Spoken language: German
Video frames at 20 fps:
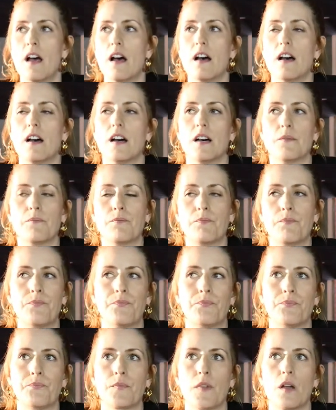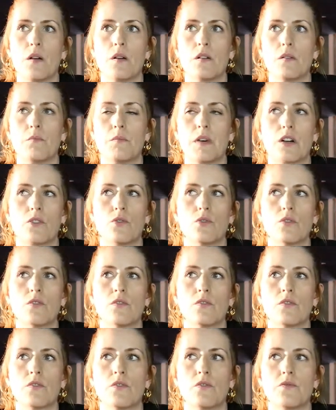Ähm, mal
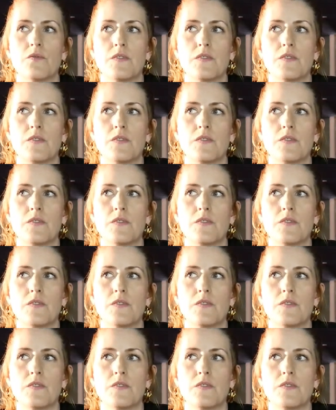gucken,